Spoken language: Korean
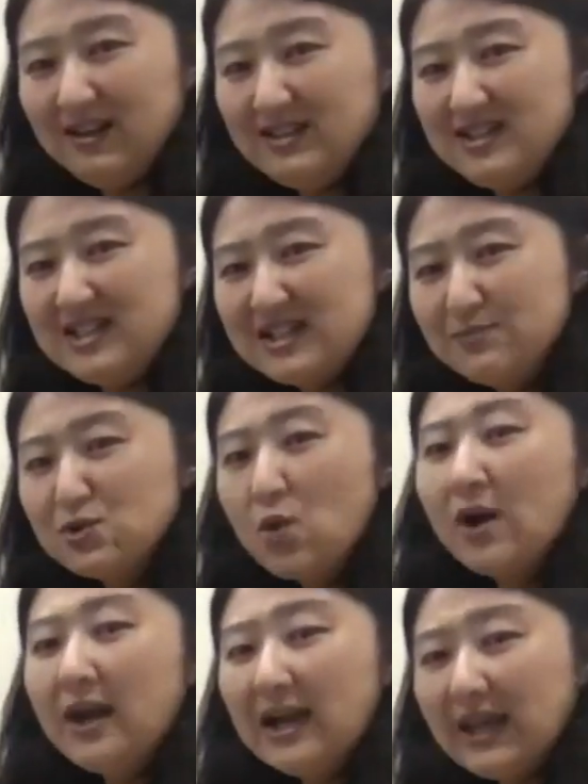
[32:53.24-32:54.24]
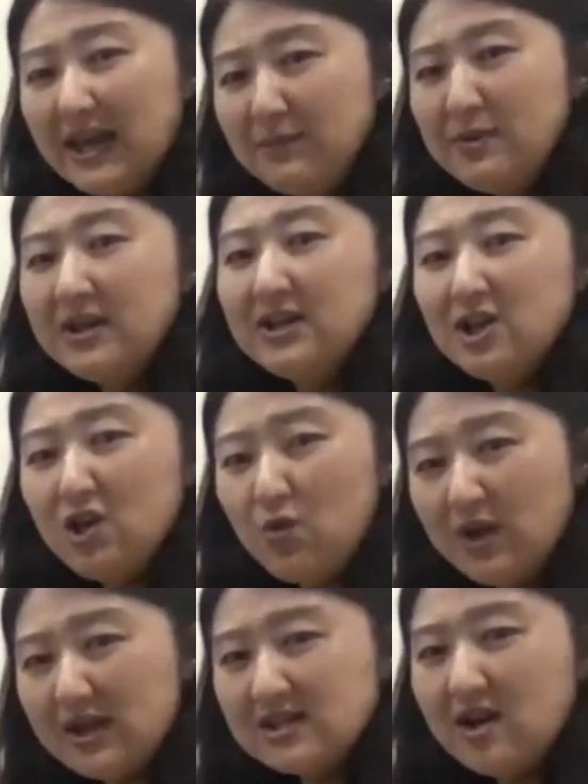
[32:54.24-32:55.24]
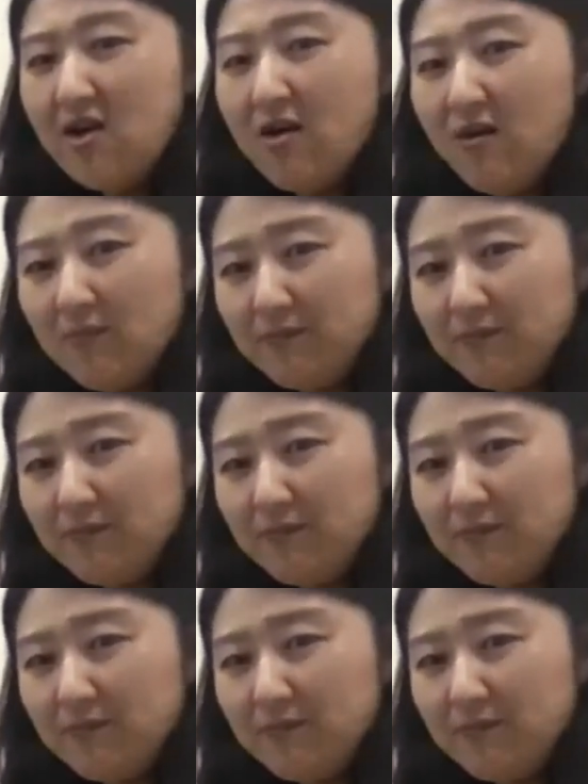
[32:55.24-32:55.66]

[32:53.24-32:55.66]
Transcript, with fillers: 지금 손가락에 힘을 들이기 위해서